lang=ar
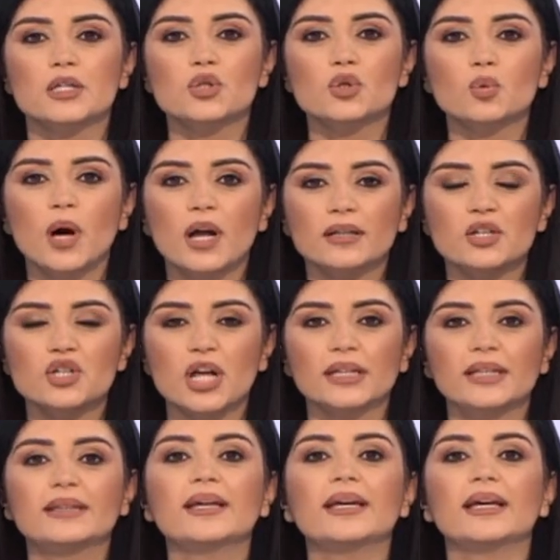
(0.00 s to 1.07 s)
صور نرجع
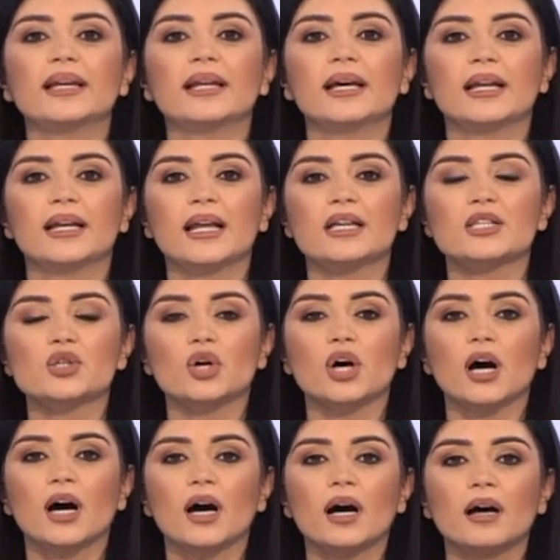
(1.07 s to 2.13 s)
ننتقل
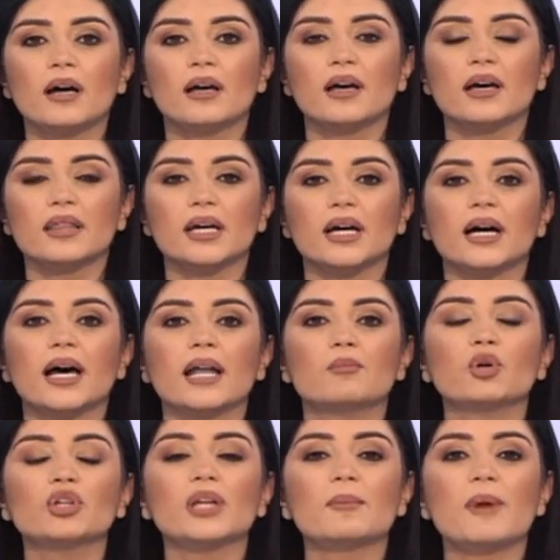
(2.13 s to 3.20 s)
لسهى هذا
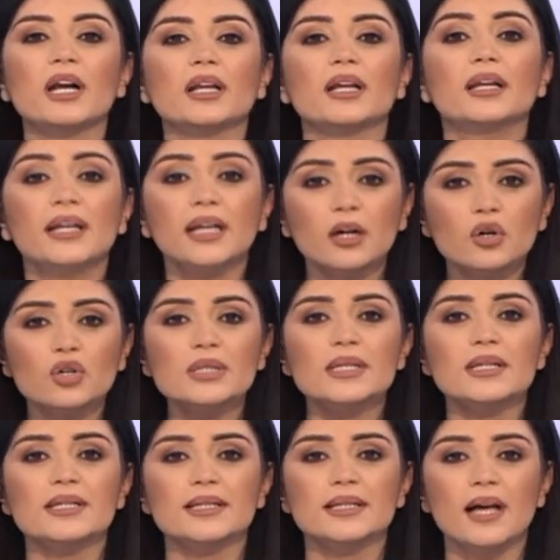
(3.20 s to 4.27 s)
المؤتمر اللي
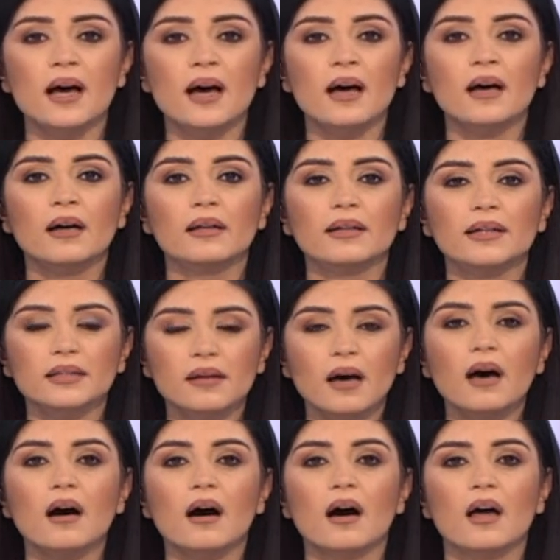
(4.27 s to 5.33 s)
خصص
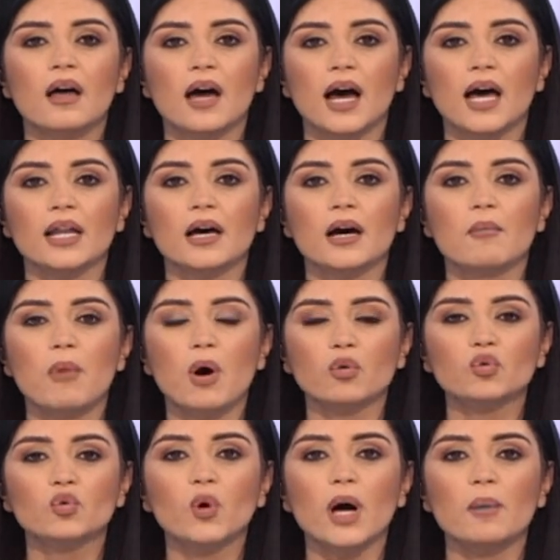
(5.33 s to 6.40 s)
للإضاءة على
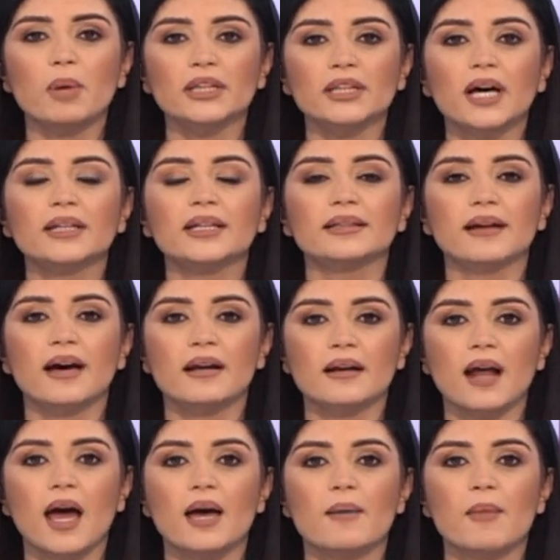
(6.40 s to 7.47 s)
موضوع بطانة
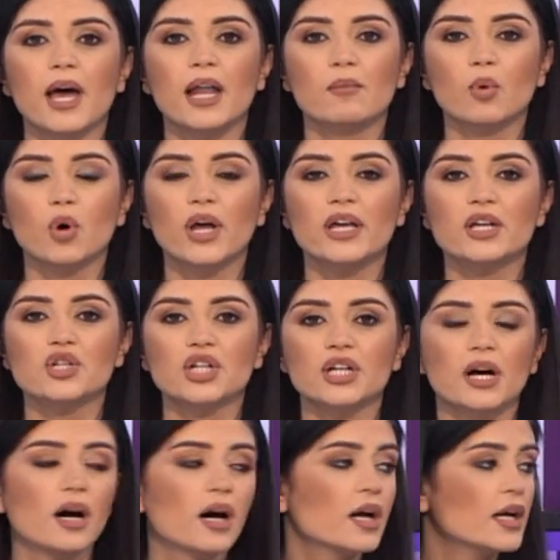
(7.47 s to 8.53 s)
الرحم
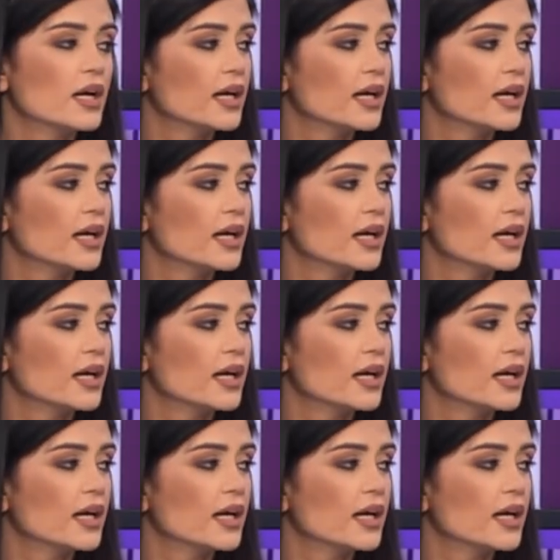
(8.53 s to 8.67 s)
المهاجرة